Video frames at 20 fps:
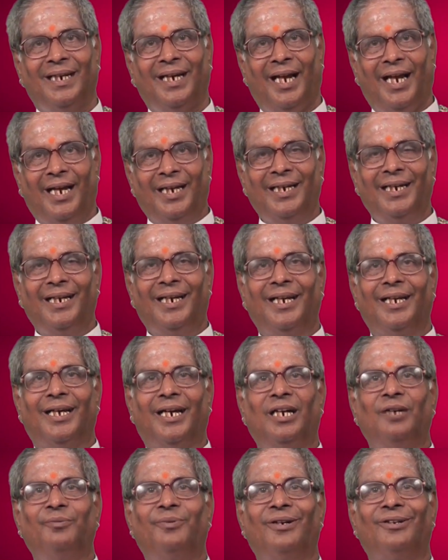అలాగనే
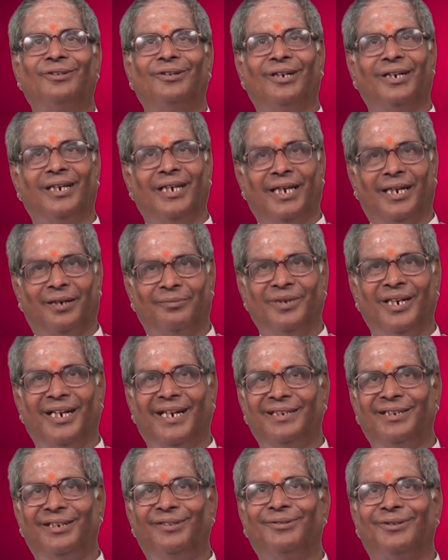నాలుగు అరటిపళ్ళు దొరికినాయి
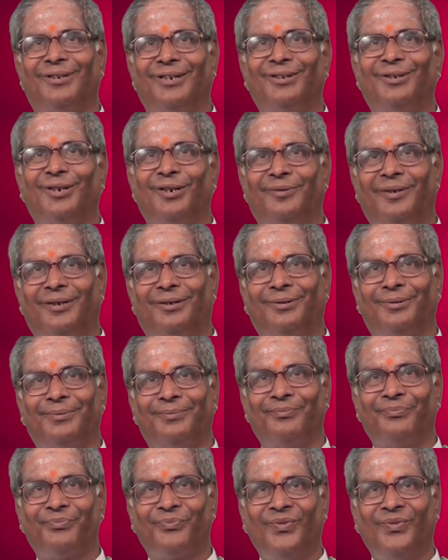కమ్మగా తిను నలుగురికి పెట్టు